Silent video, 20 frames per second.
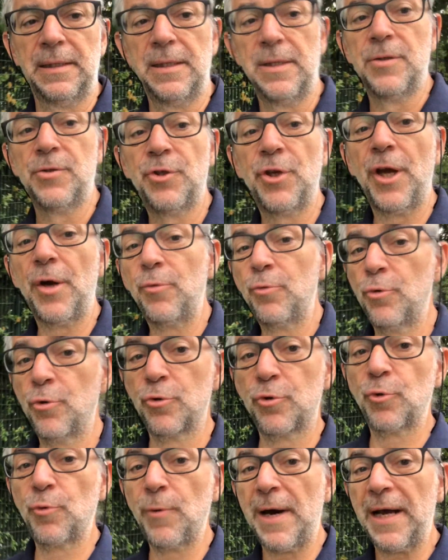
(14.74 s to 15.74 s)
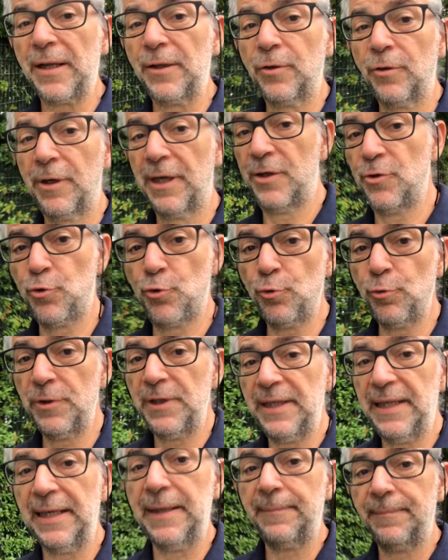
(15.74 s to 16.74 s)
C'è uno sguardo che
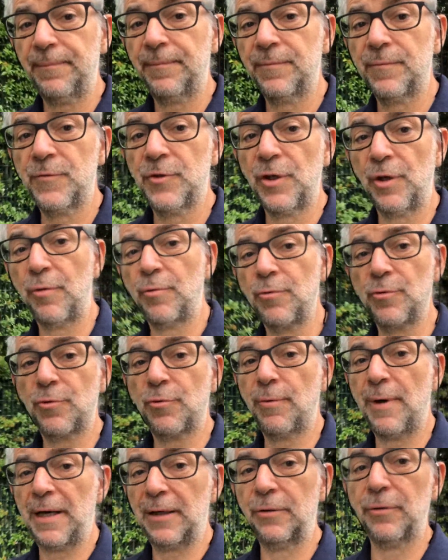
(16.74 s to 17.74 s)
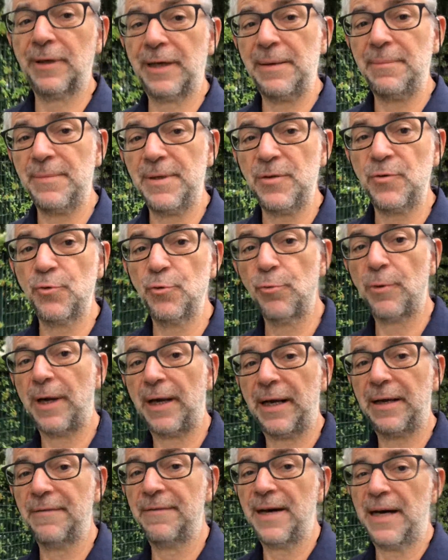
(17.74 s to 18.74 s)
giudica, c'è uno sguardo che misura,
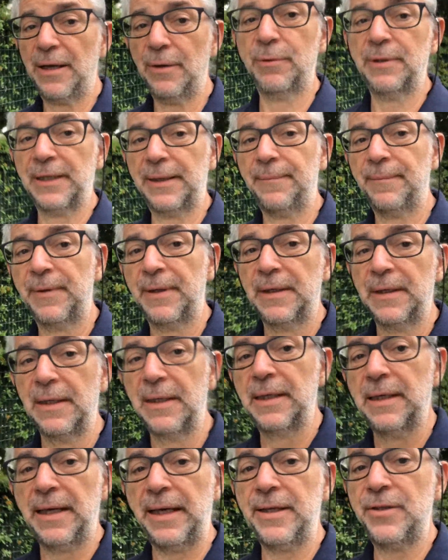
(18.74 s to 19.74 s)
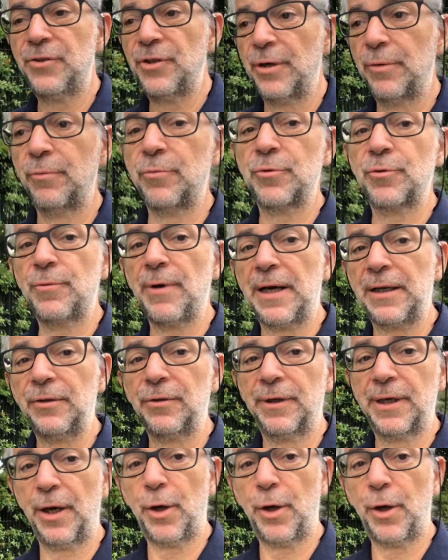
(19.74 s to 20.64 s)
che valuta e c'è uno sguardo che